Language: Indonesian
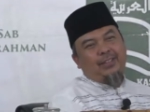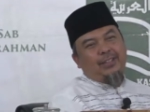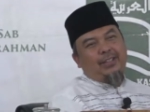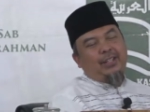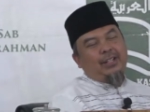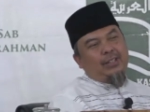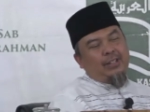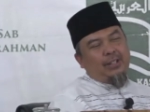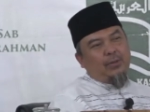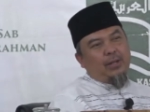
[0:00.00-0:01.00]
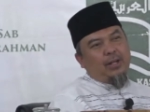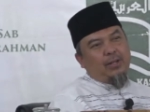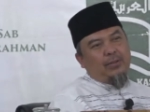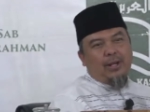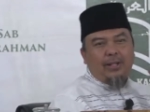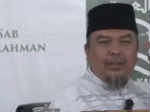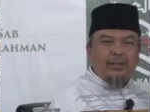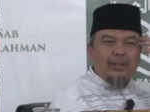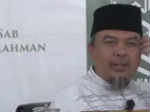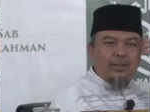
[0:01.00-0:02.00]
Ini nanti ikhwan akhwat,
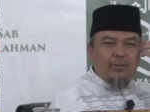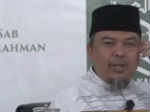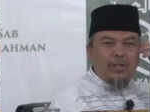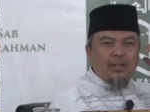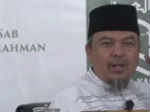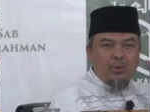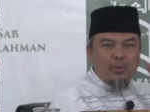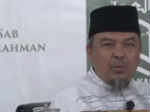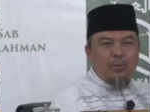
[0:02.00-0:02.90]
kalau sudah tahu